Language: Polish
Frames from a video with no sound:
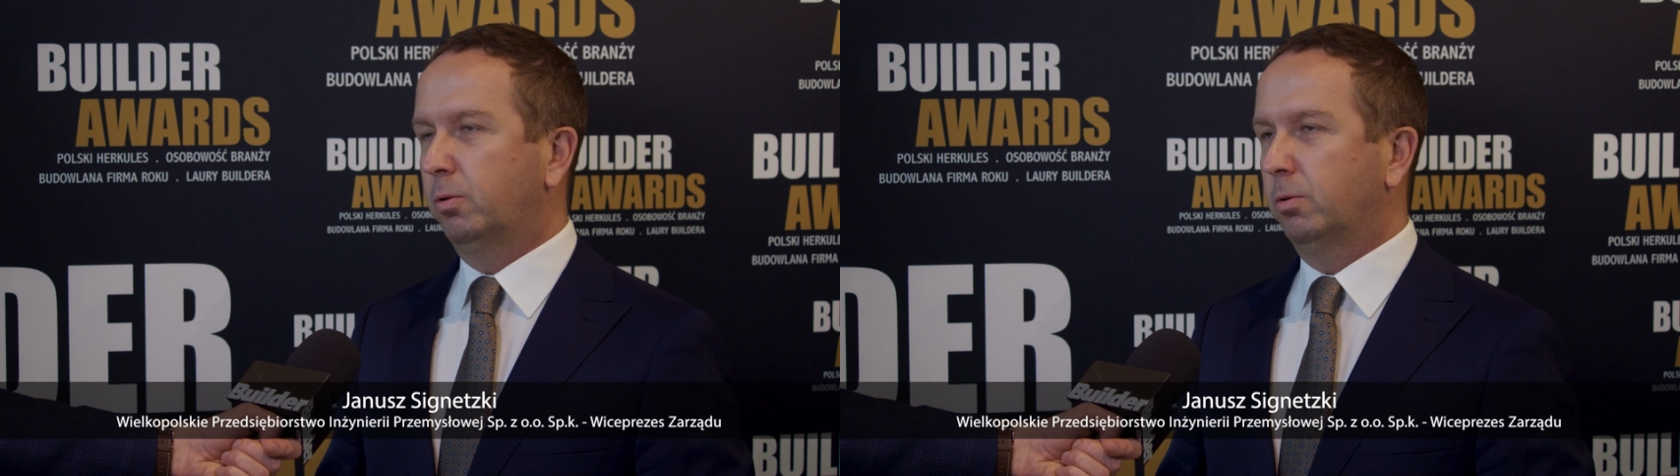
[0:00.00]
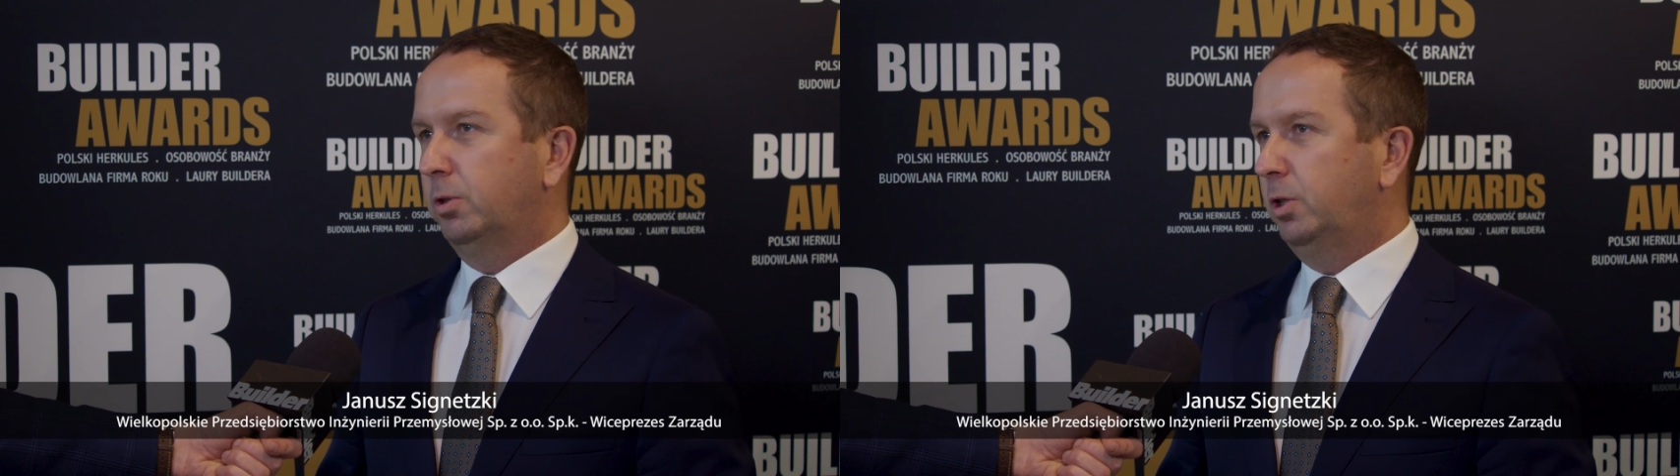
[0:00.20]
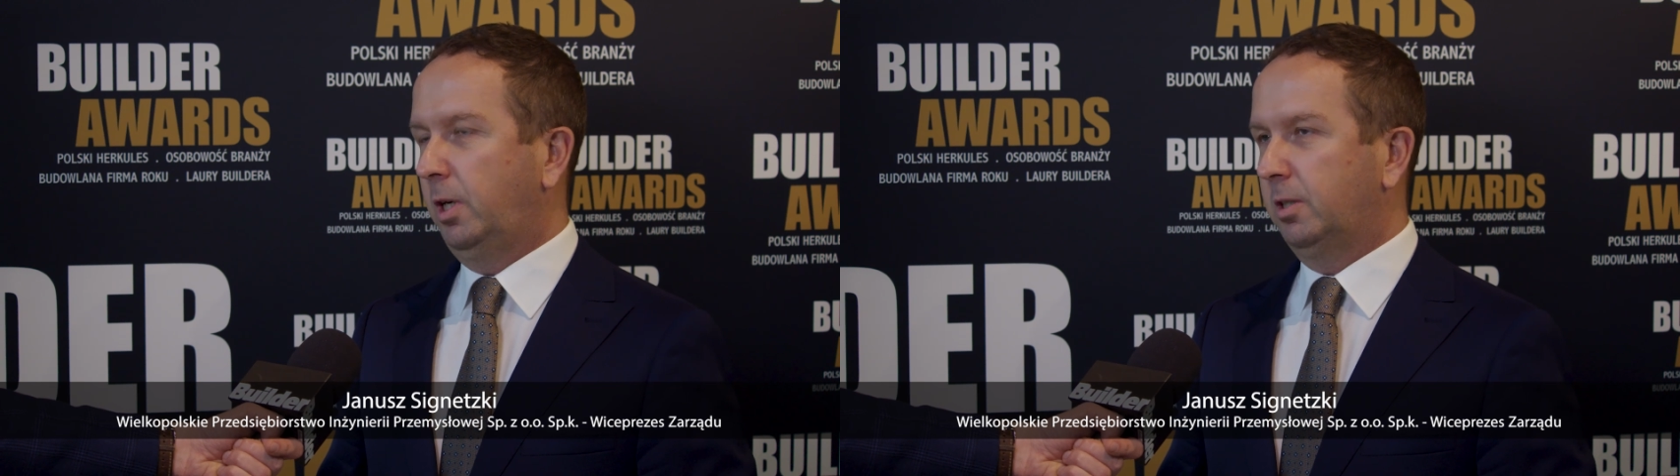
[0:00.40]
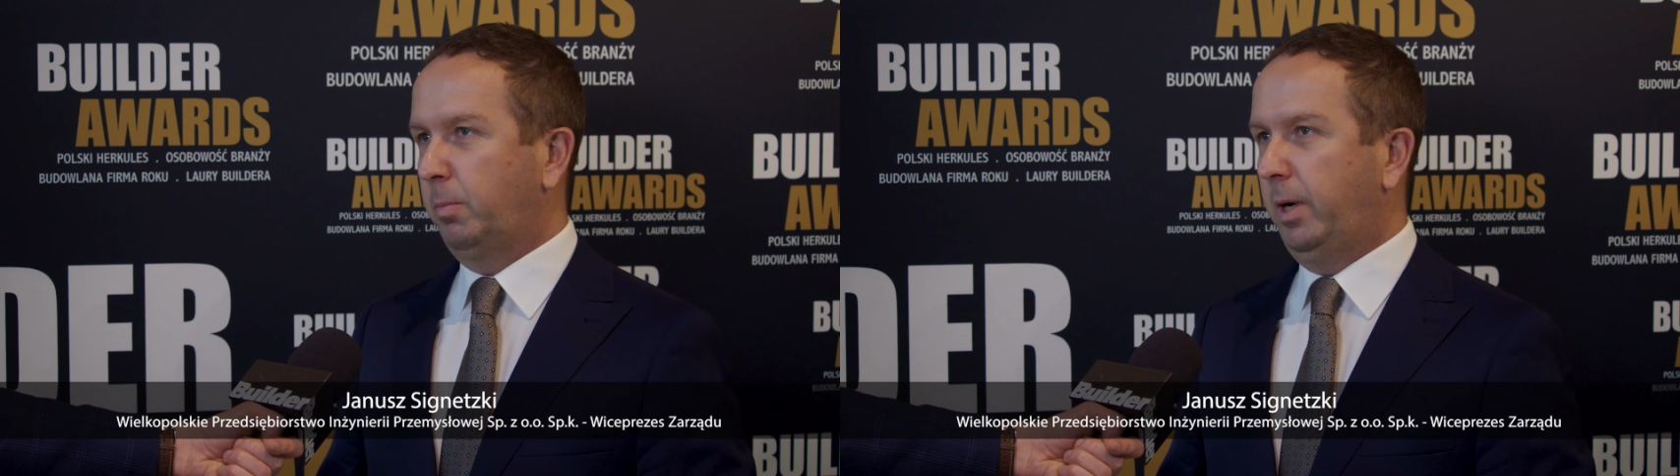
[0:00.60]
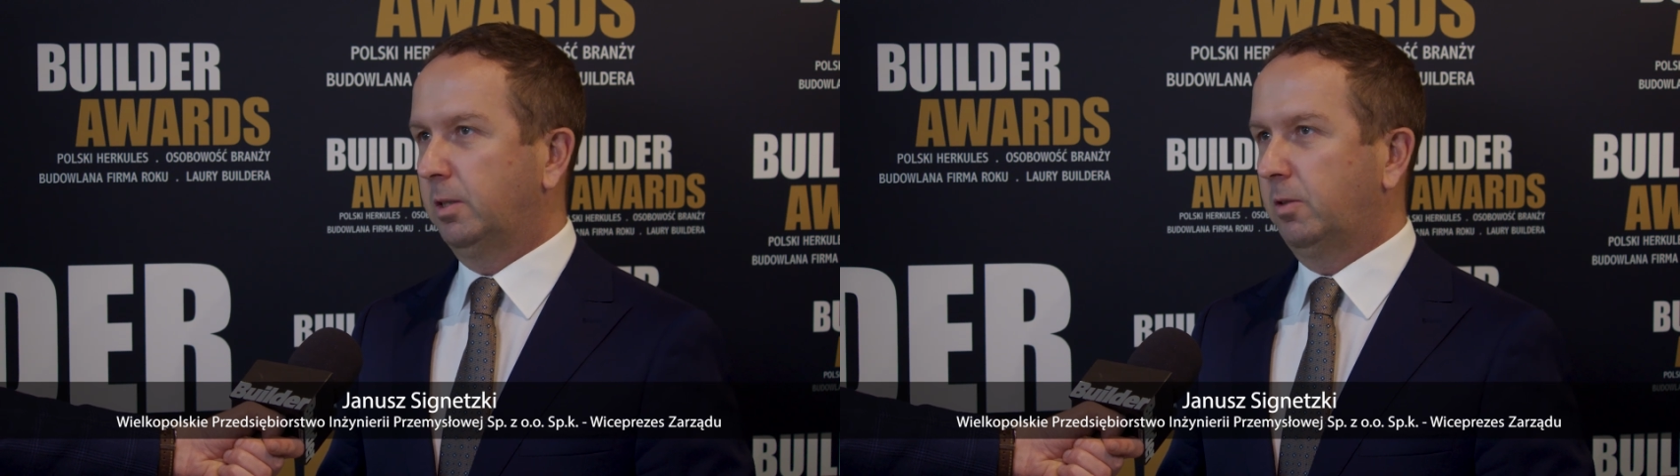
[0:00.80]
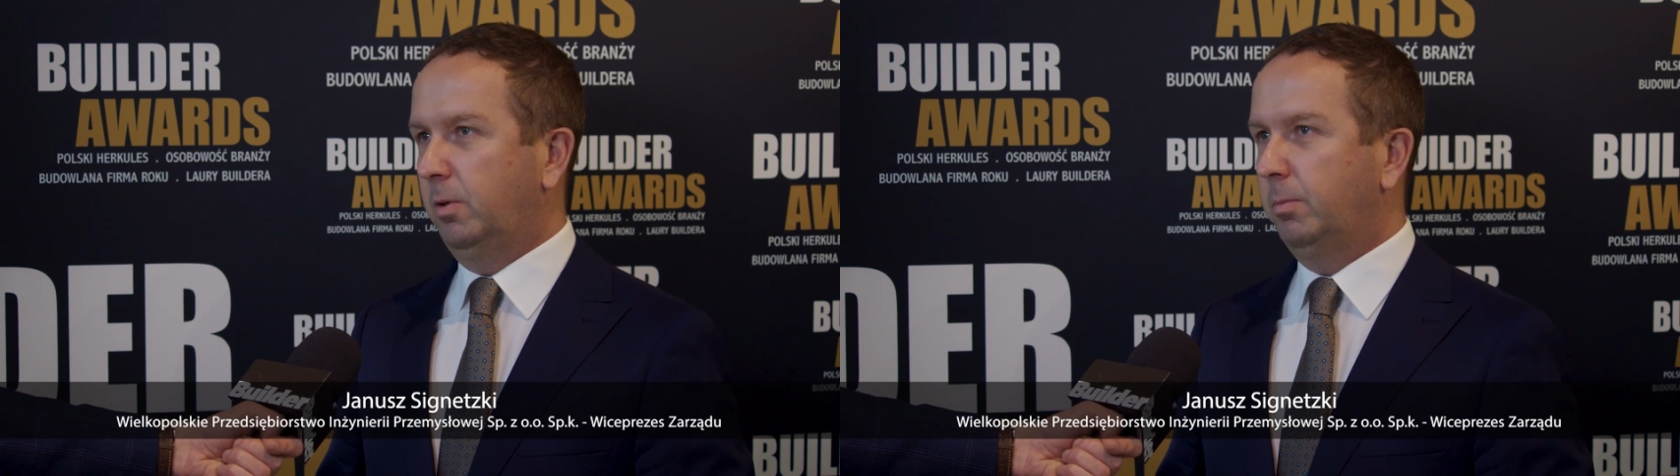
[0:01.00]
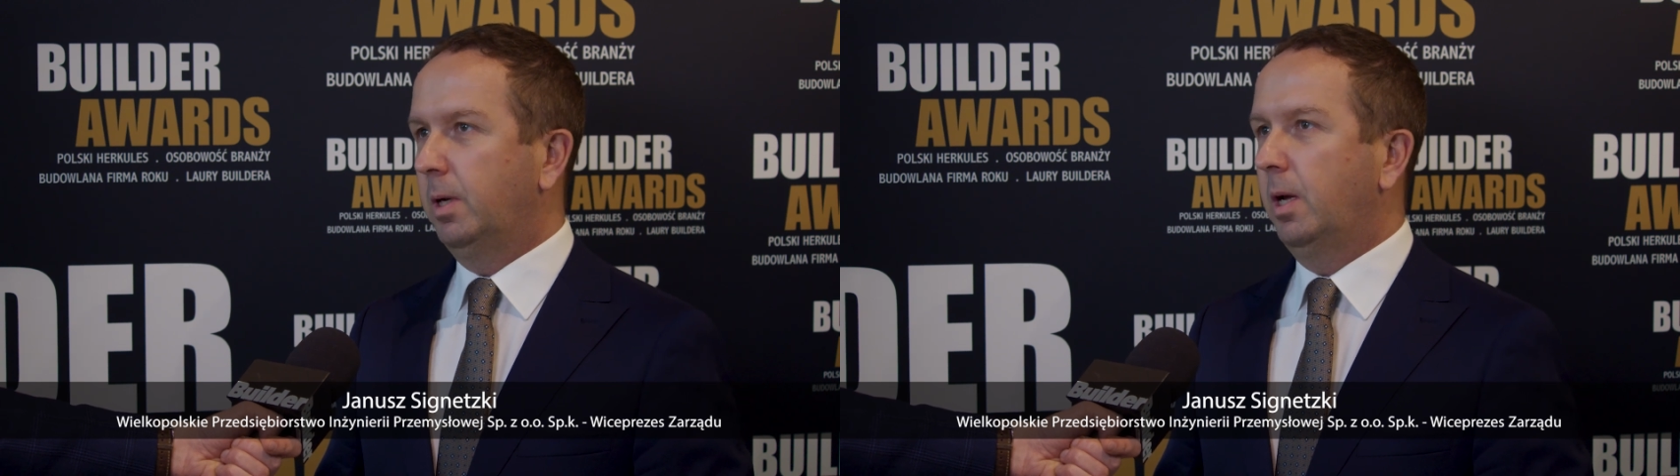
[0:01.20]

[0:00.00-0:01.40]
tu dzisiaj z Państwem.